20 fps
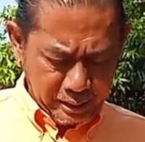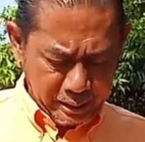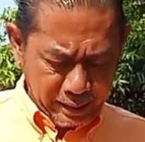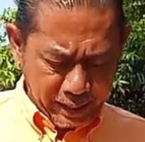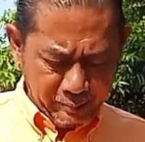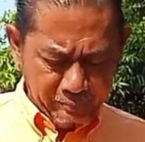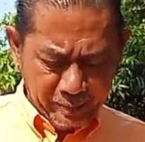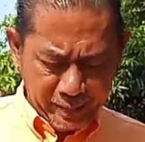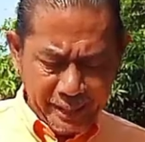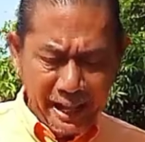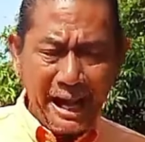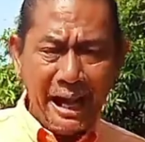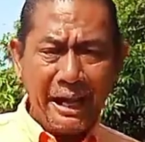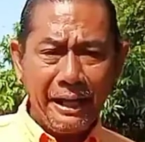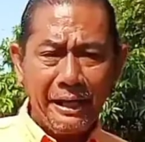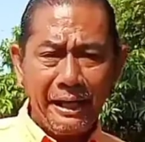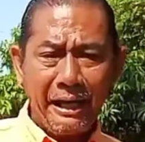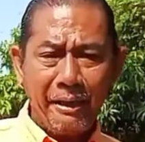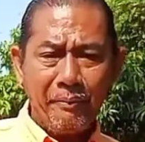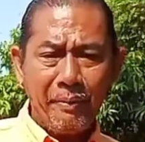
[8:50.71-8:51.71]
กันมาได้
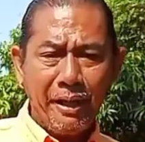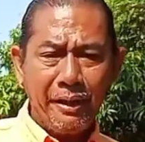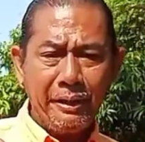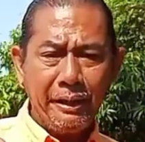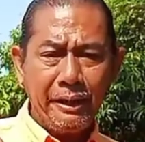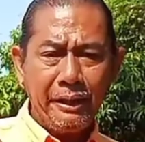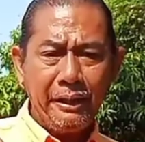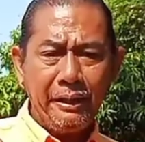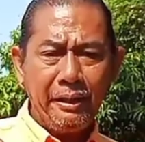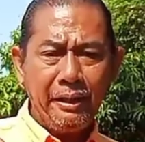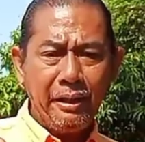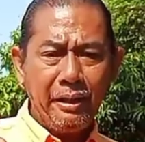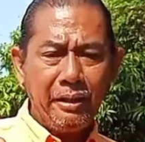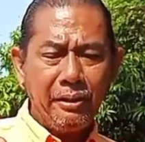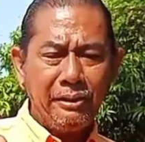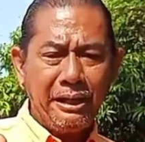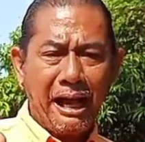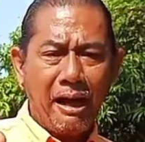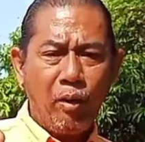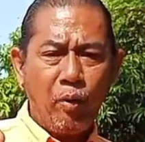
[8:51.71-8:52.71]
นะครับ อันนี้
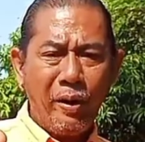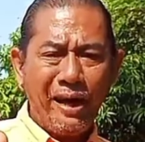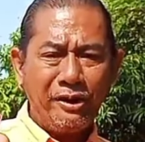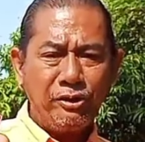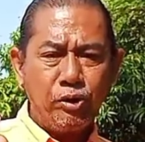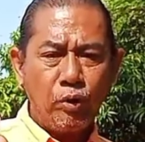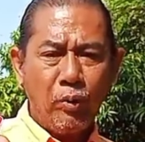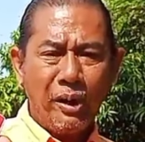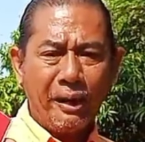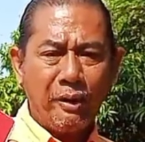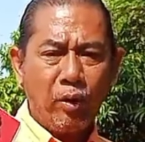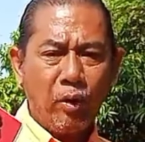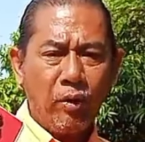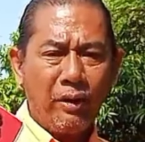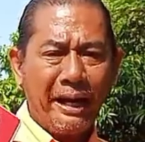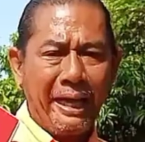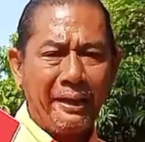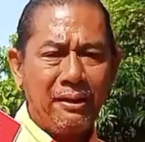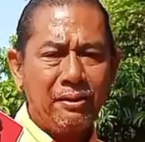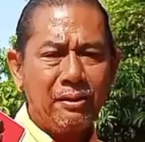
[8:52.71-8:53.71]
ท้าวเวสสุวรรณอง
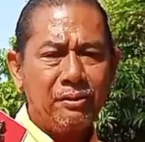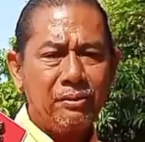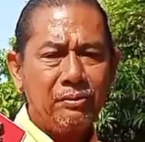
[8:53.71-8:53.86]
ค์เล็ก